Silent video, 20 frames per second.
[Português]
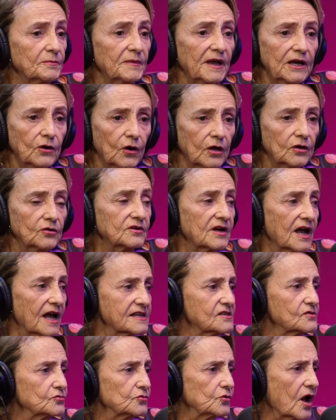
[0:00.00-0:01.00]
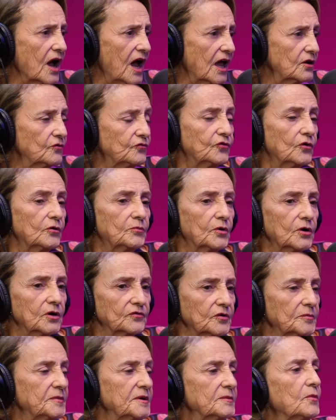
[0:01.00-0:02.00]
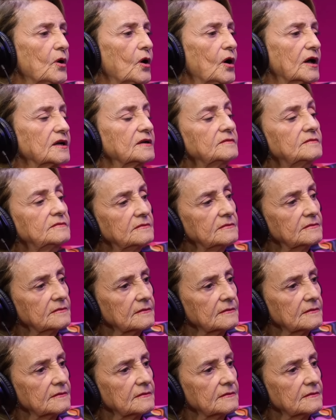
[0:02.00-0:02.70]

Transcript: para o melhor lugar. Se o lugar não for bom, eu vou me embora. o